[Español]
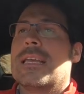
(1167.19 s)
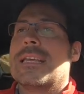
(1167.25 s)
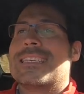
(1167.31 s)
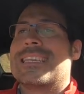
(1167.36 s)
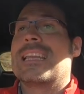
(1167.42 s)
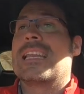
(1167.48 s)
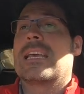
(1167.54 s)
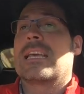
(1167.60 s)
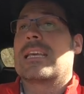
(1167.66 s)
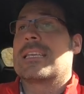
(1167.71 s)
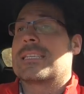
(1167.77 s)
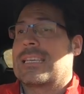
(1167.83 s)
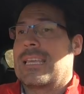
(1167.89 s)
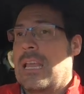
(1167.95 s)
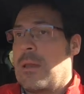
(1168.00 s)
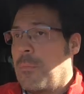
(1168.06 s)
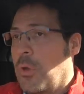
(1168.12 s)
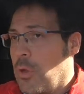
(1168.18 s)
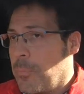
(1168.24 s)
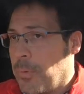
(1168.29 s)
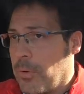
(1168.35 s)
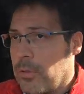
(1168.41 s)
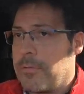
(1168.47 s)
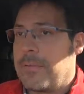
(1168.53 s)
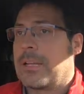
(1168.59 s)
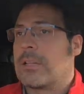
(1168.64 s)
Si eliges el modo
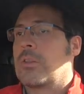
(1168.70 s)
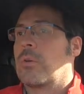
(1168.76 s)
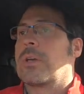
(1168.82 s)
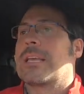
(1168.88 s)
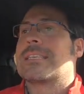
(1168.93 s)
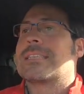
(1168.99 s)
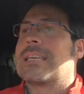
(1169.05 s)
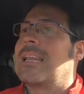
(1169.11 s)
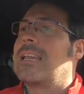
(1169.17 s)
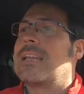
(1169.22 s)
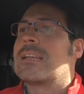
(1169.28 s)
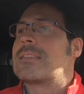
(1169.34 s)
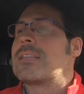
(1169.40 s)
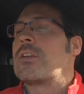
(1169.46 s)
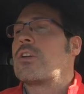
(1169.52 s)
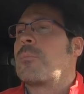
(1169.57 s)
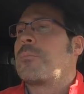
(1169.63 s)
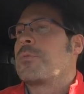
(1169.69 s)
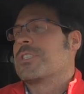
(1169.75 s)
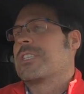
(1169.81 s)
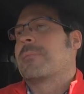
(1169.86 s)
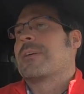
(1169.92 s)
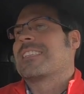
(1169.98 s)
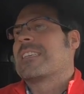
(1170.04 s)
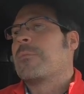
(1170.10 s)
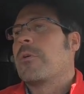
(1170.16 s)
por defecto, que es el eléctrico, pues
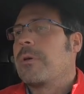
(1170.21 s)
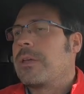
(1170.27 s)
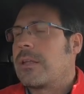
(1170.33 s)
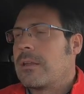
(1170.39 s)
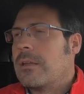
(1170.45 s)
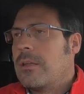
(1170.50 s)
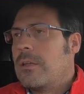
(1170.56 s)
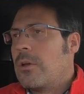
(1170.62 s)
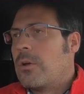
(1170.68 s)
te vas a mover